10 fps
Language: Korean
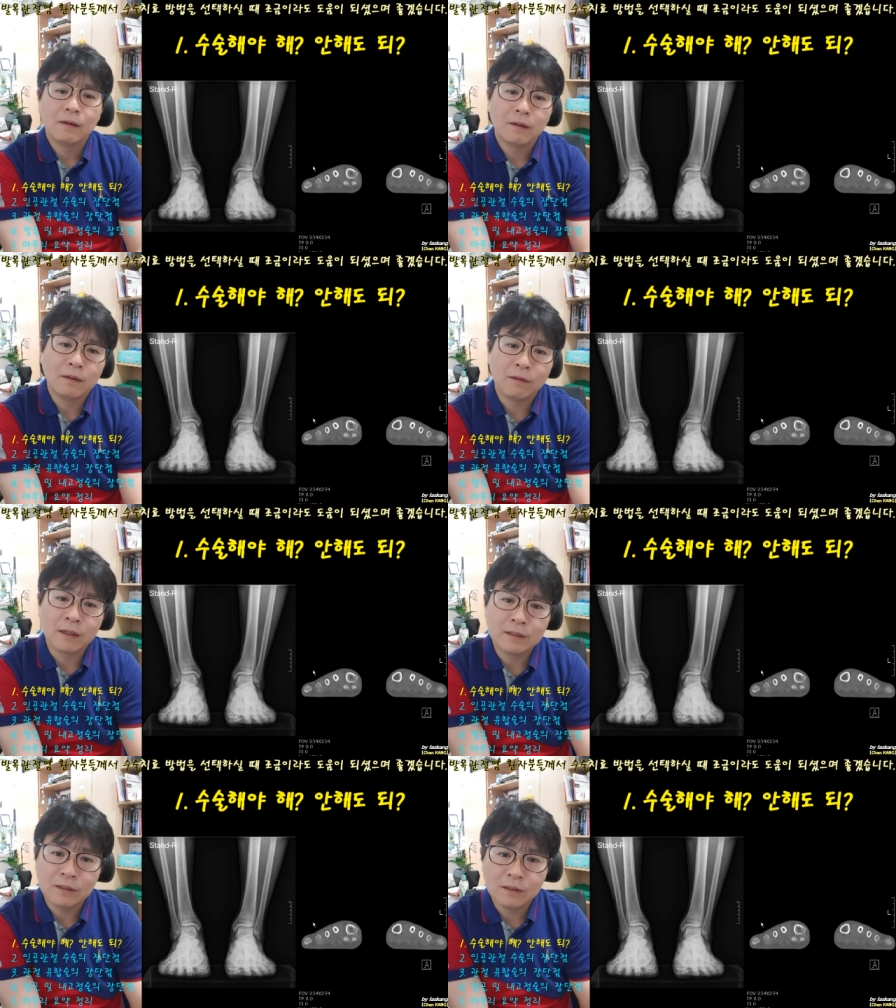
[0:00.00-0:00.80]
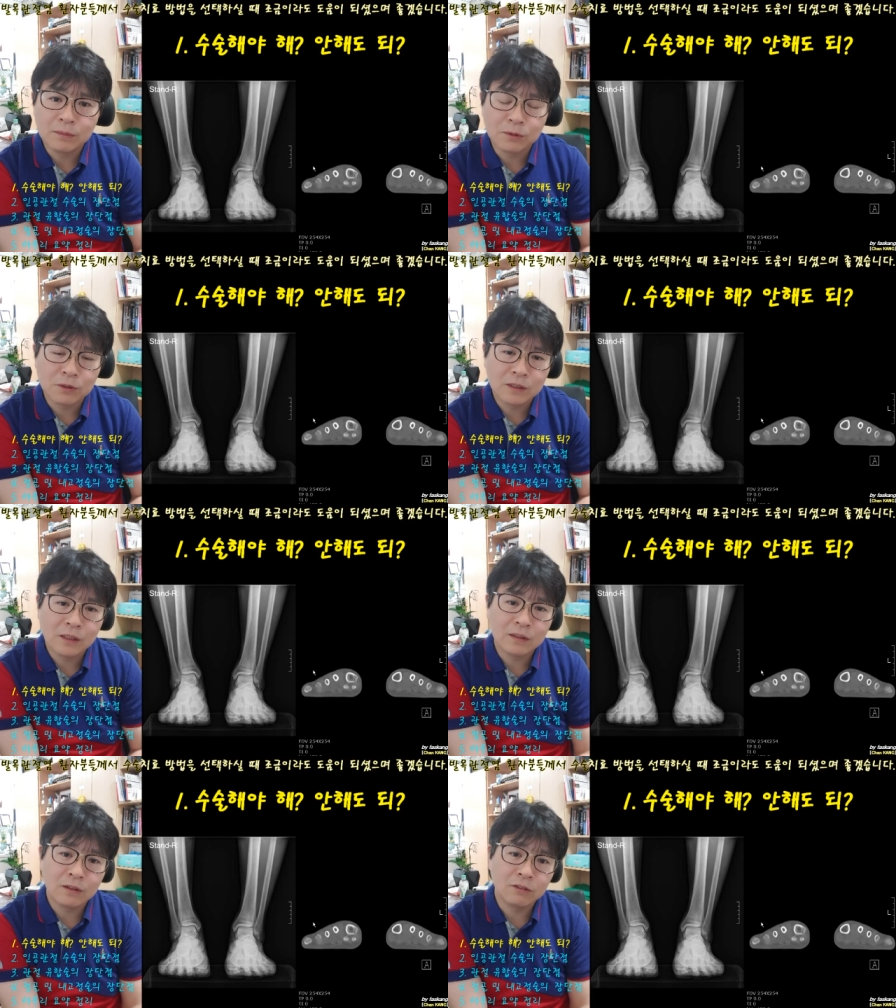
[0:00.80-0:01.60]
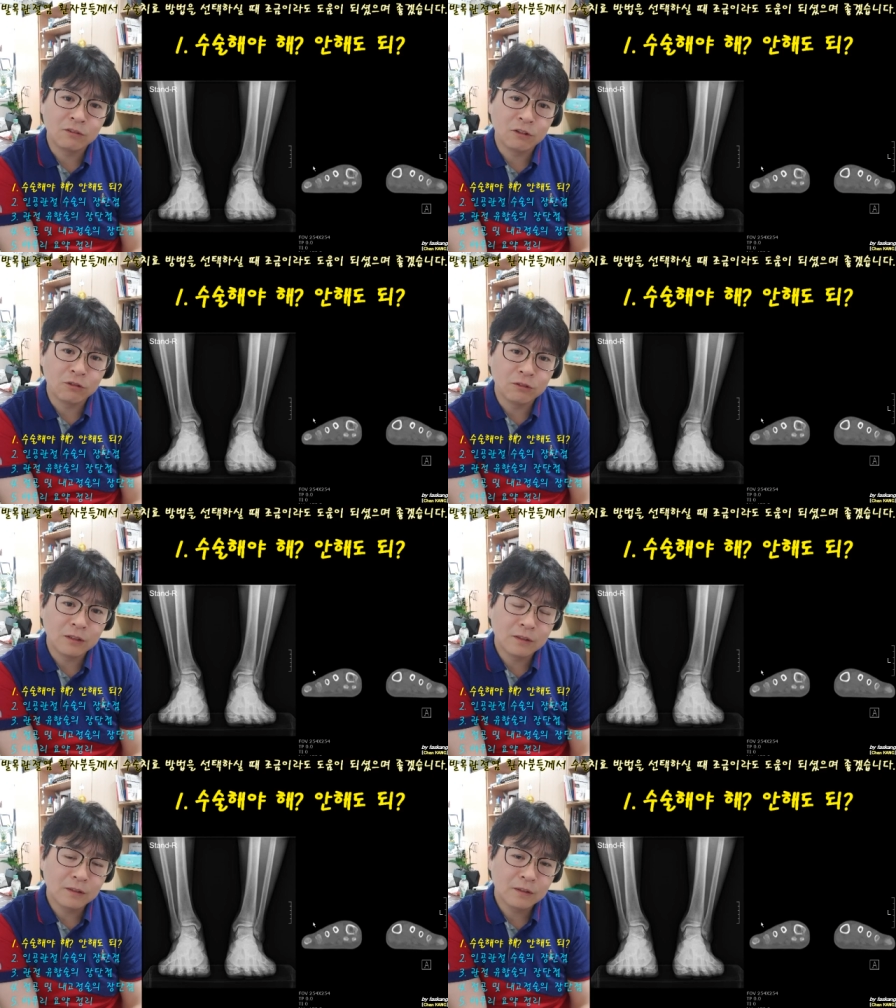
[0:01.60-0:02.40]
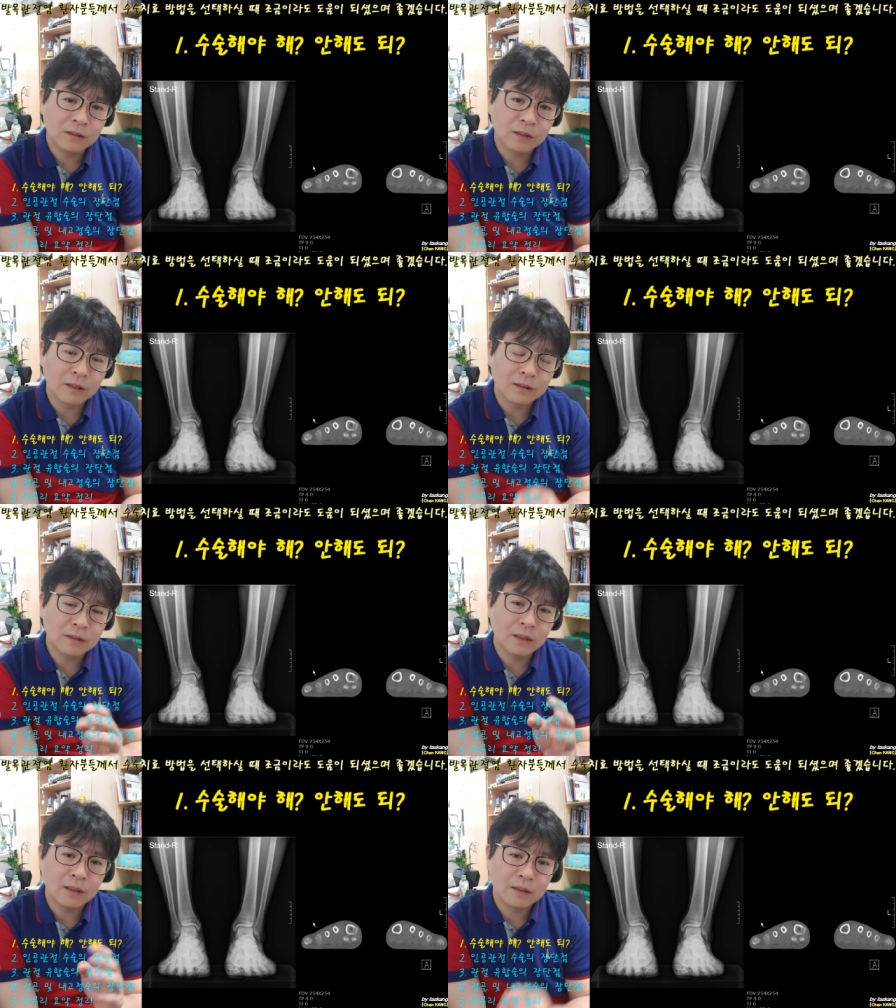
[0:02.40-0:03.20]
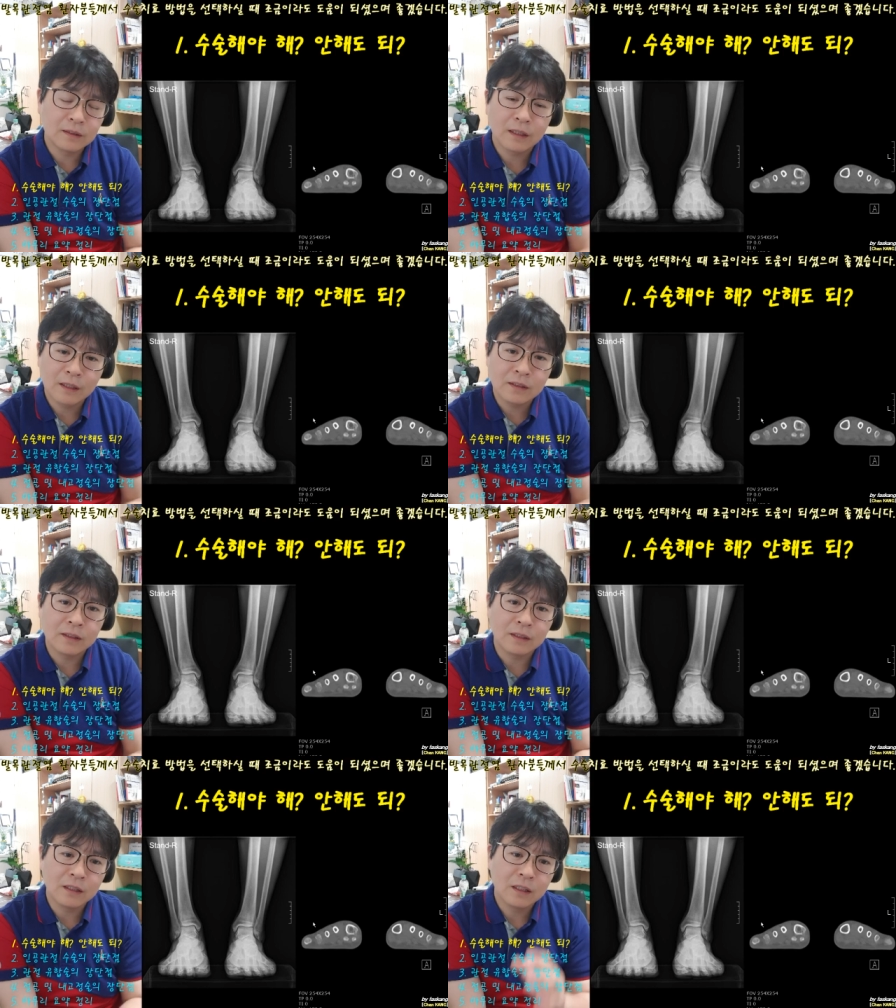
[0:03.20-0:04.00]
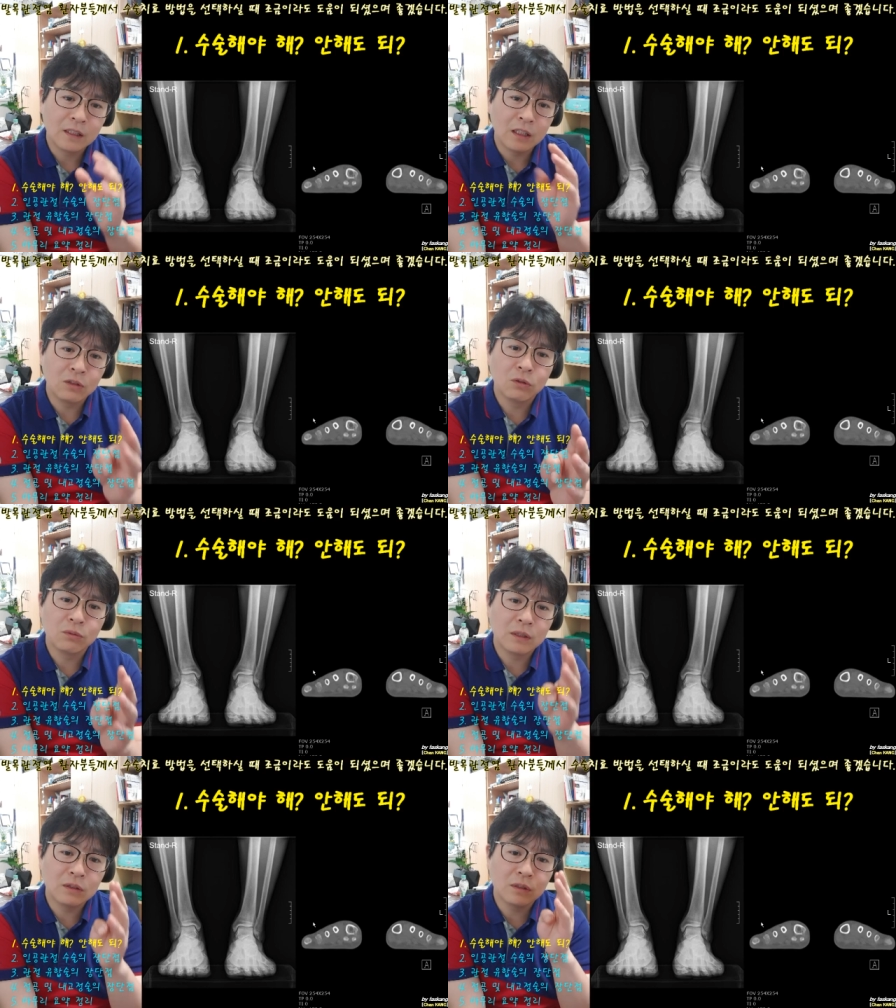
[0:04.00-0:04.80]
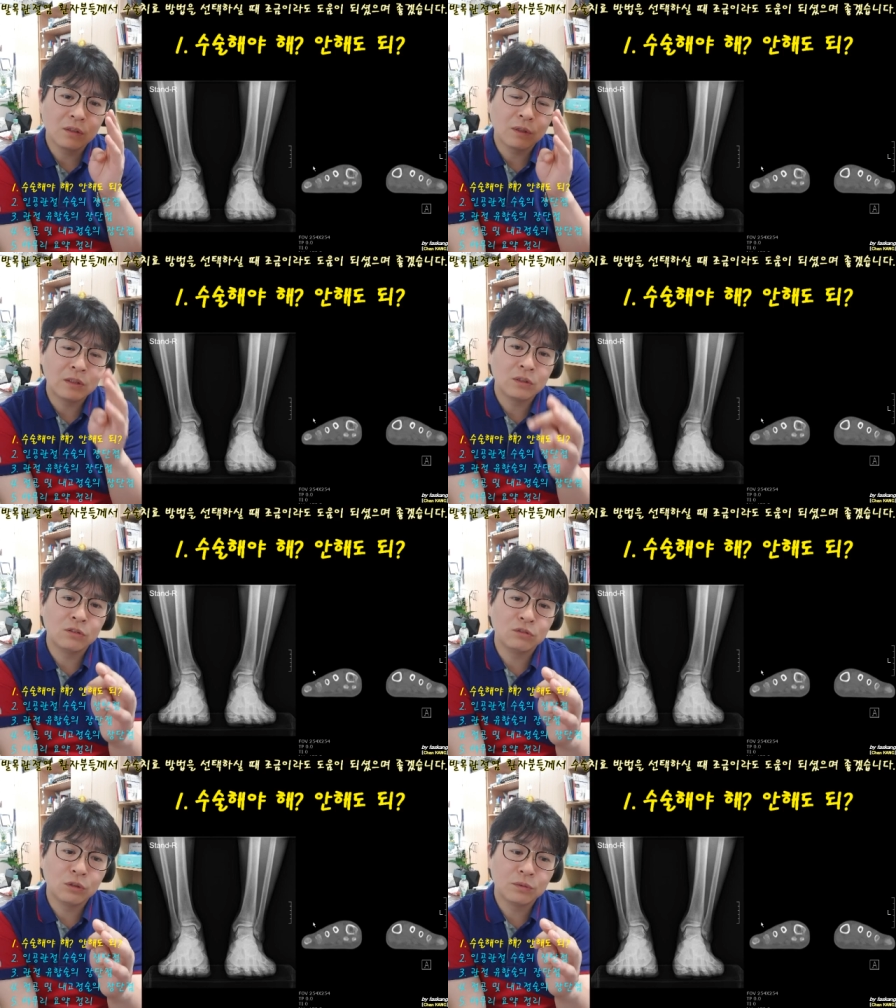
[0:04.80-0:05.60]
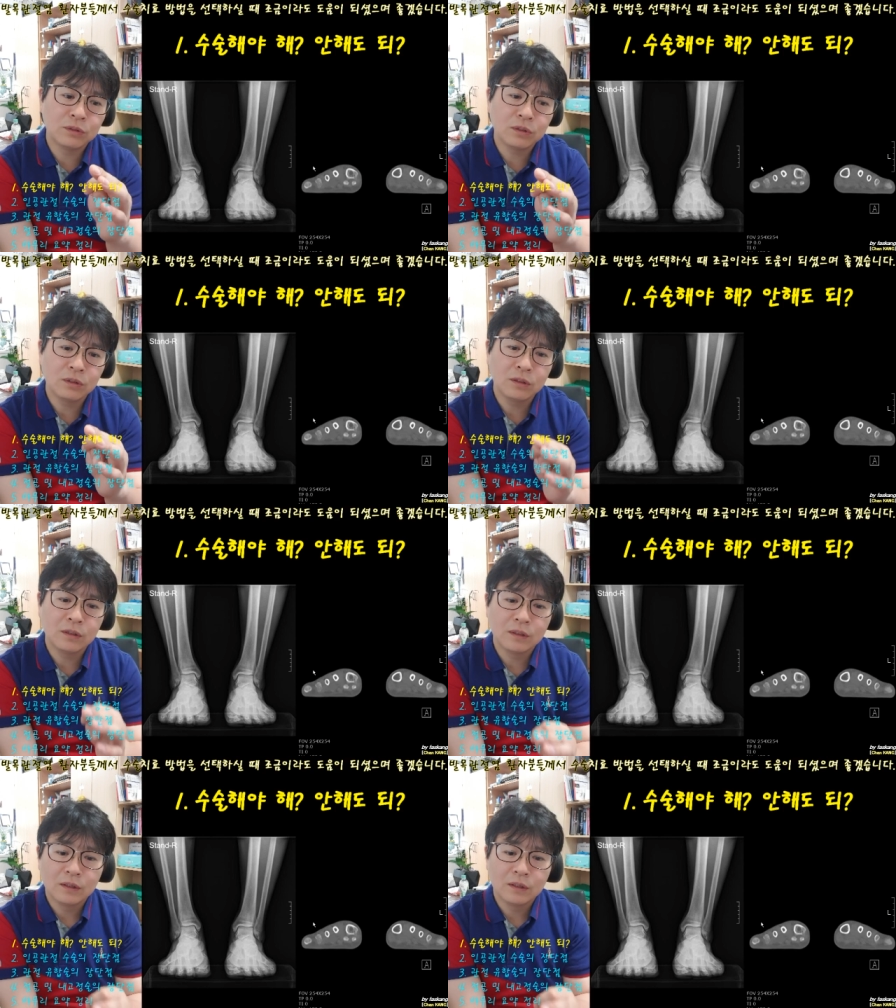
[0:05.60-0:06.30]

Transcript: 어, 관절염으로 진행된 경우에는 이렇게 크게 세 가지 인공관절, 관절 유업술,